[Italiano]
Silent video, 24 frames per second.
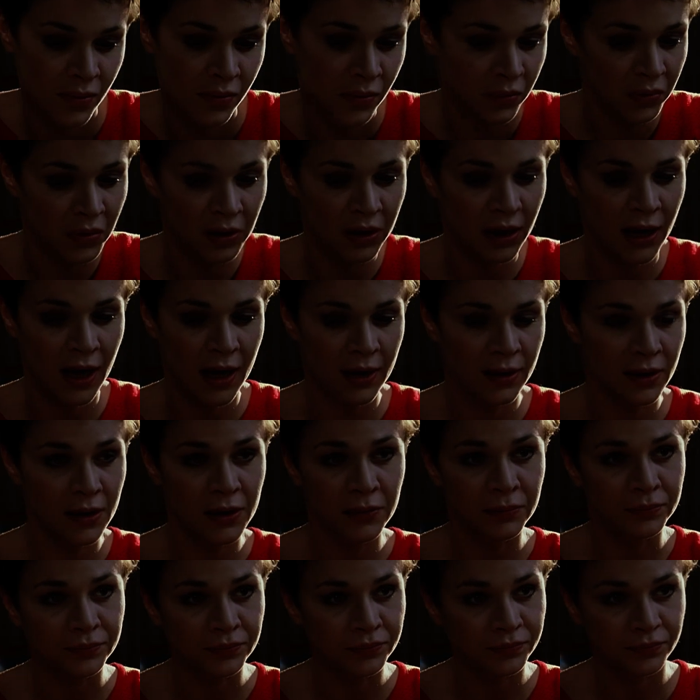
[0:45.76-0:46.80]
Due o tre anni.
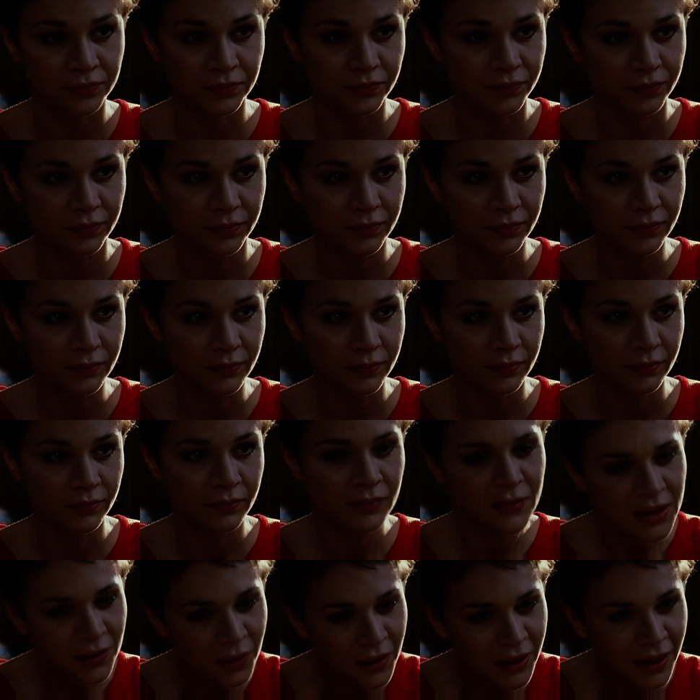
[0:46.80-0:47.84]

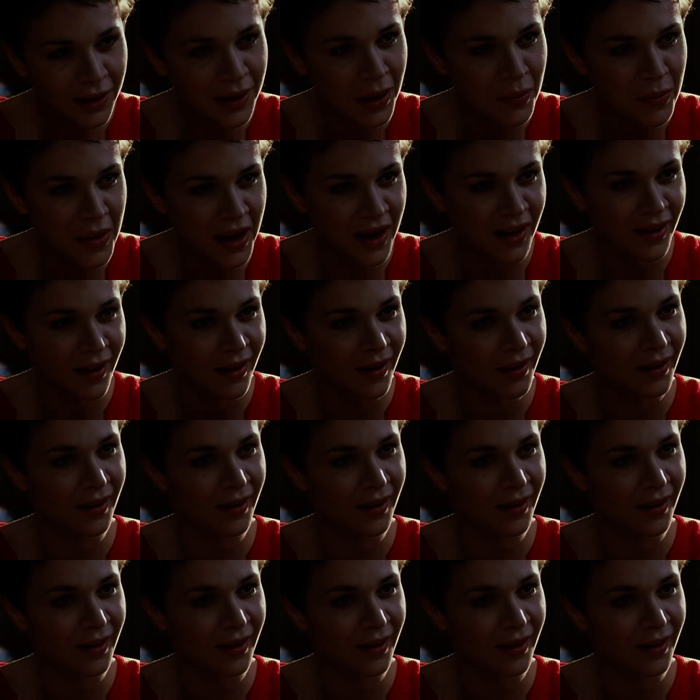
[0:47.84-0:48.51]
Si guadagna bene.